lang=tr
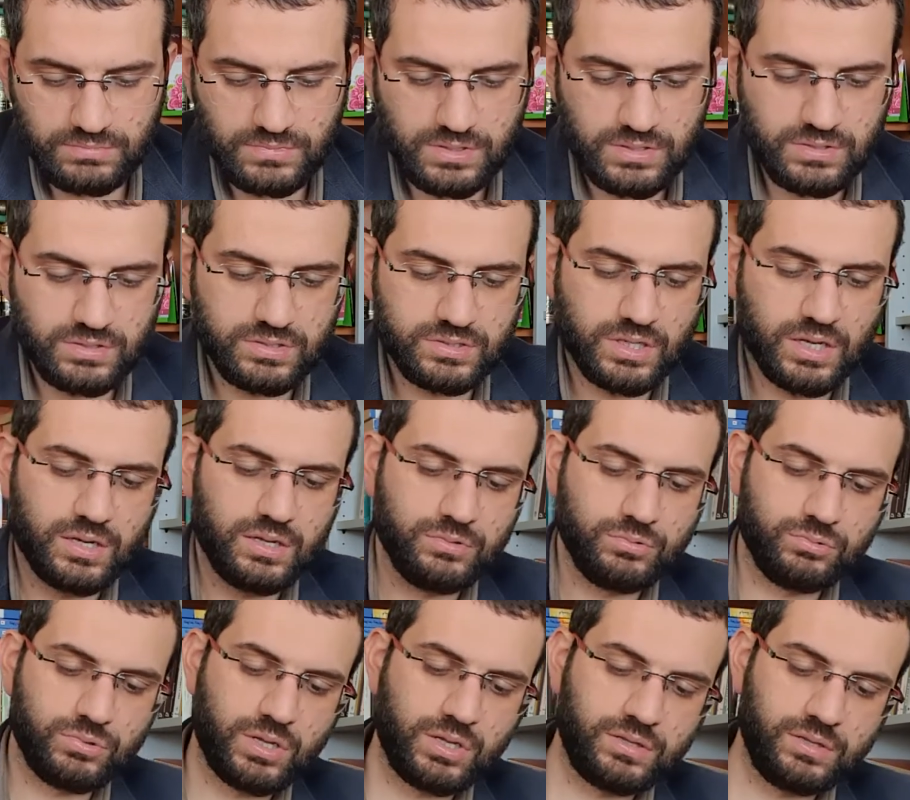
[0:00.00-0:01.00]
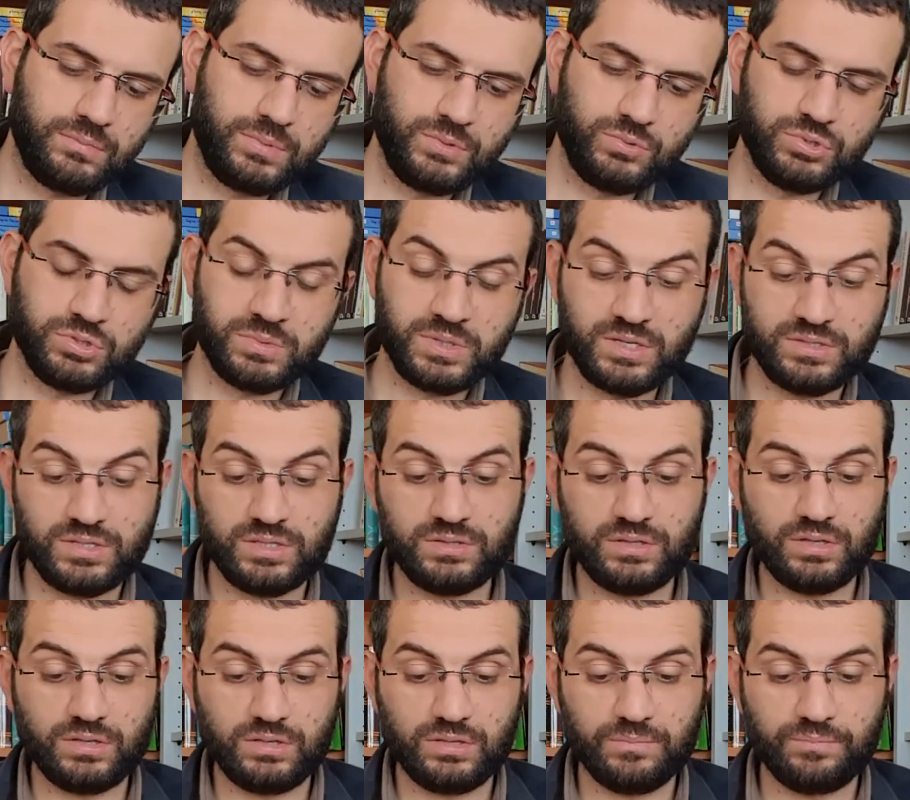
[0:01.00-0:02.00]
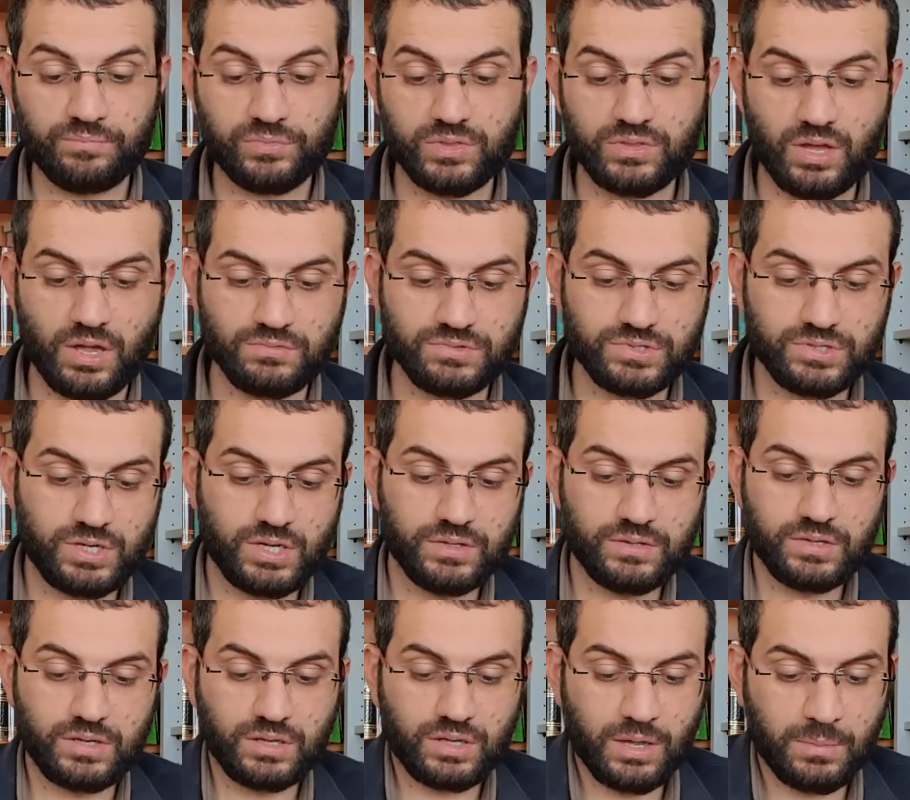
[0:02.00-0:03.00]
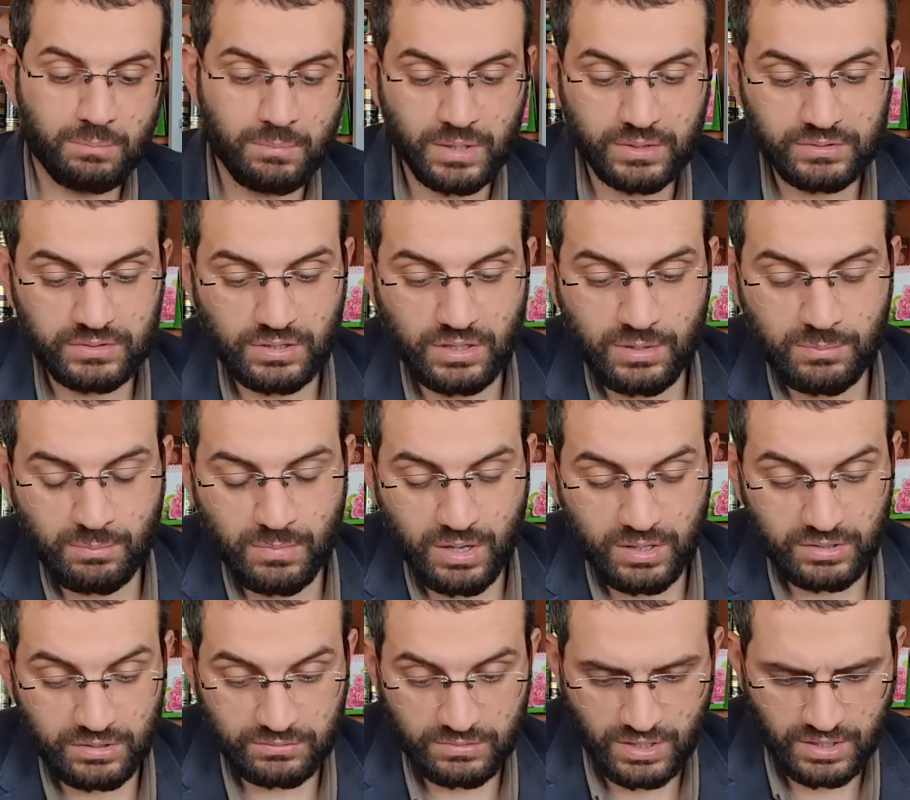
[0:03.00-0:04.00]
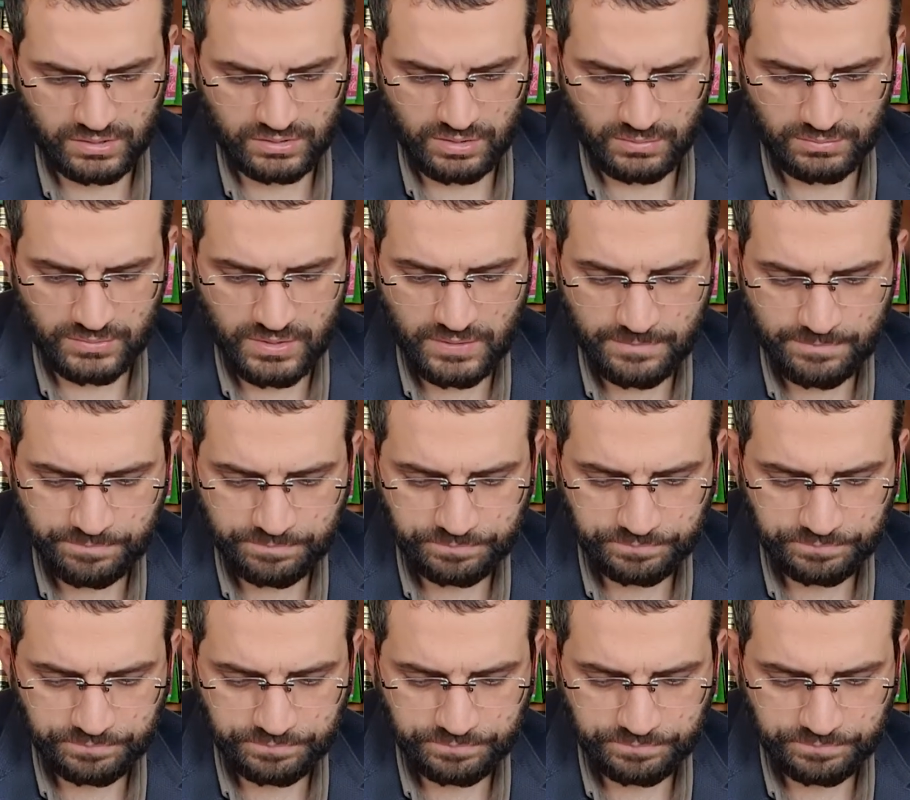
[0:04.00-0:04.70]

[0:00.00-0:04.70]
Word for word: Risale-i Nur'da Bediüzzaman Hazretleri tavsiye ederek hem maddi hem manevi anlamda